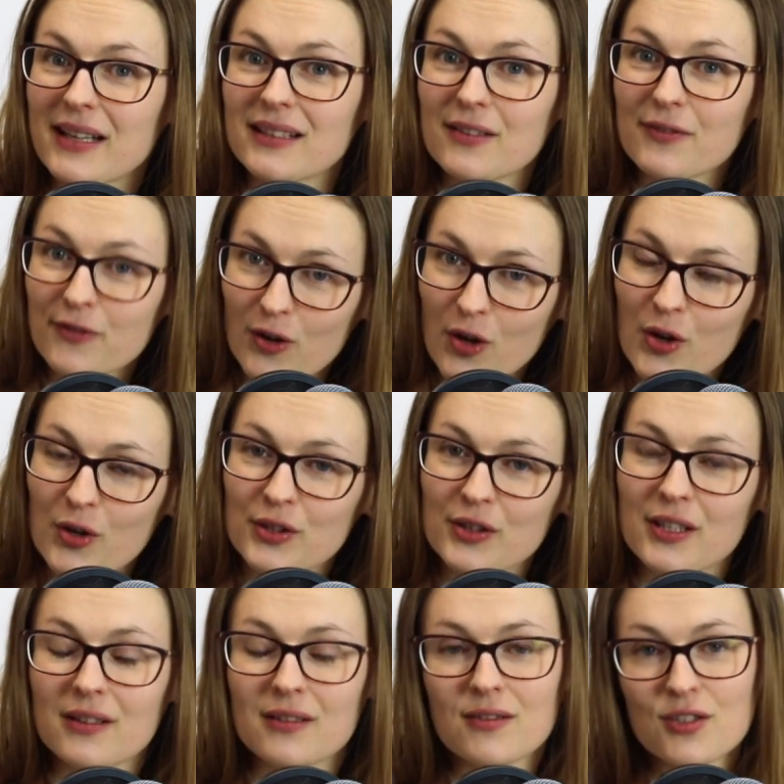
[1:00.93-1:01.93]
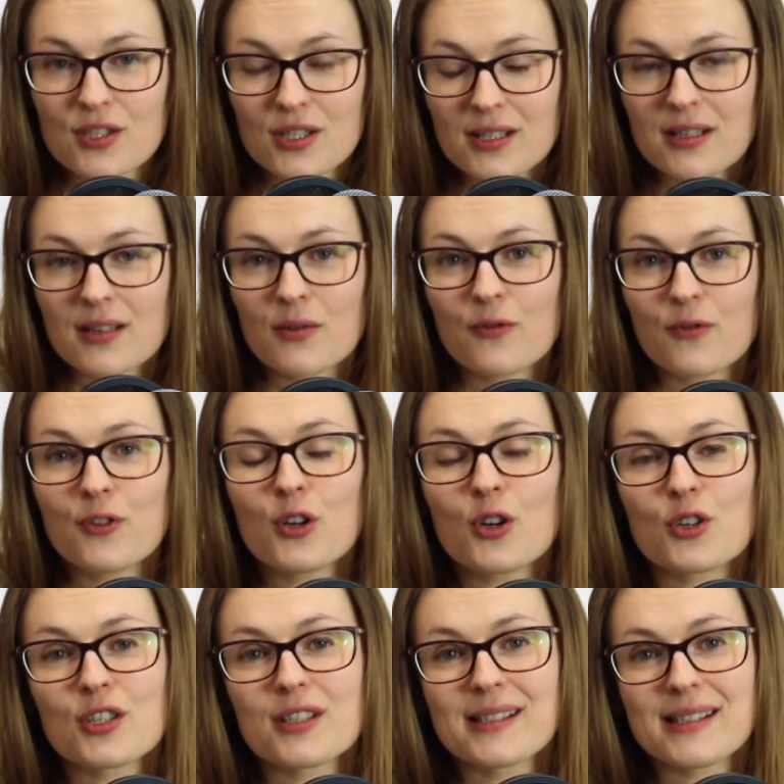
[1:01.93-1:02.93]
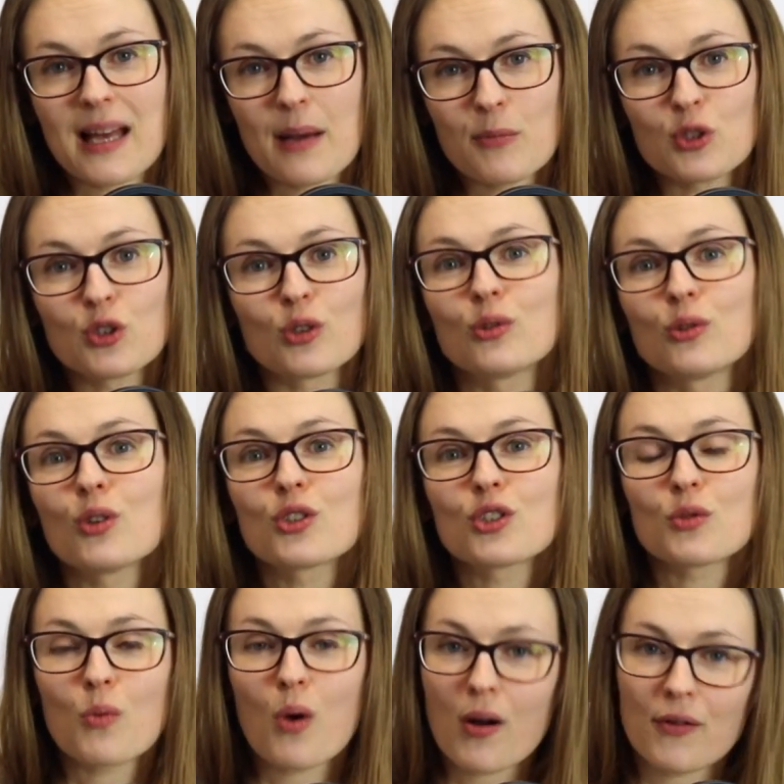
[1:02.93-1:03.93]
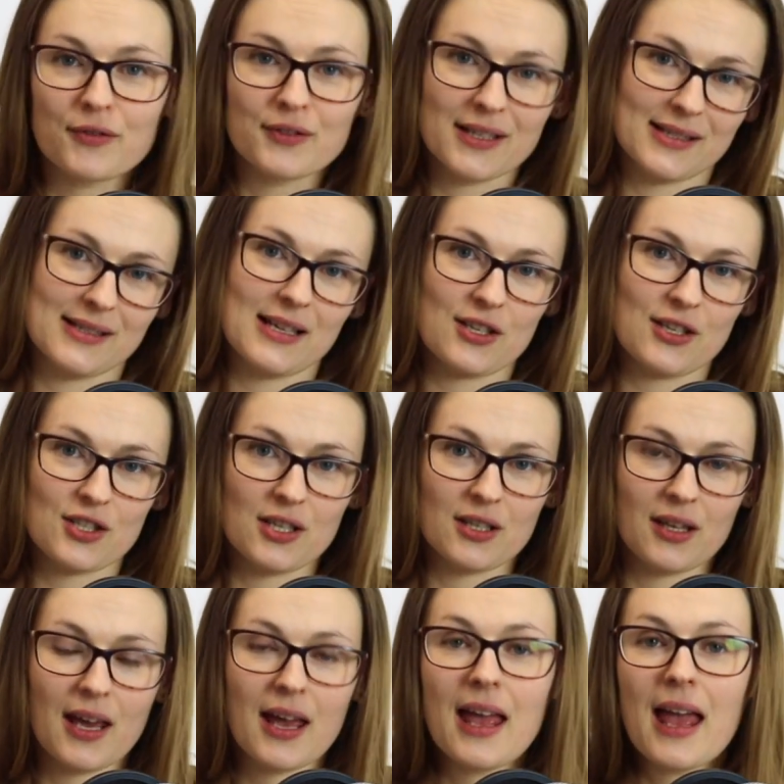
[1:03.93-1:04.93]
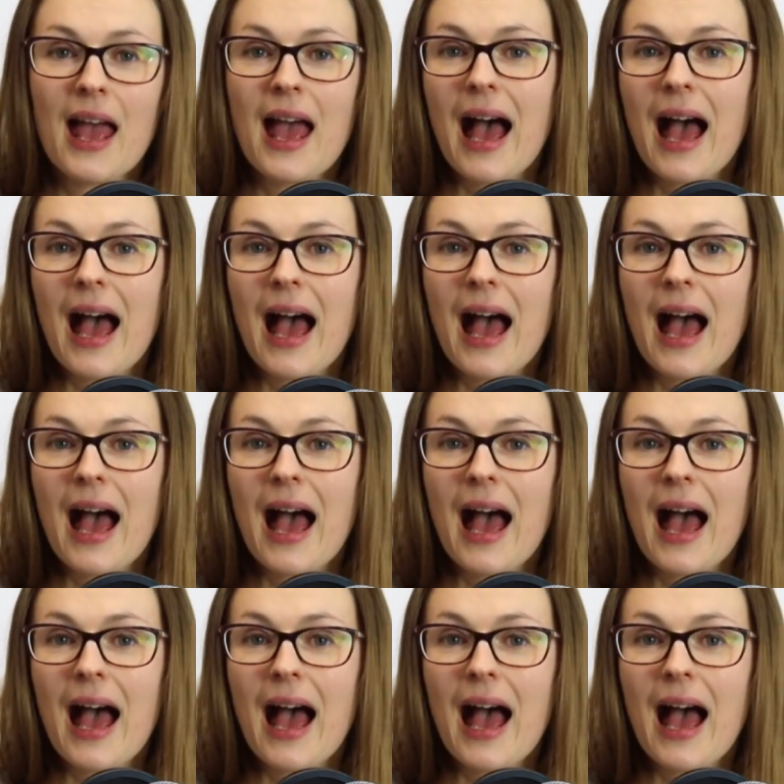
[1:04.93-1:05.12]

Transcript: meine Freundin, czyli wykorzystamy to dosłowne znaczenie.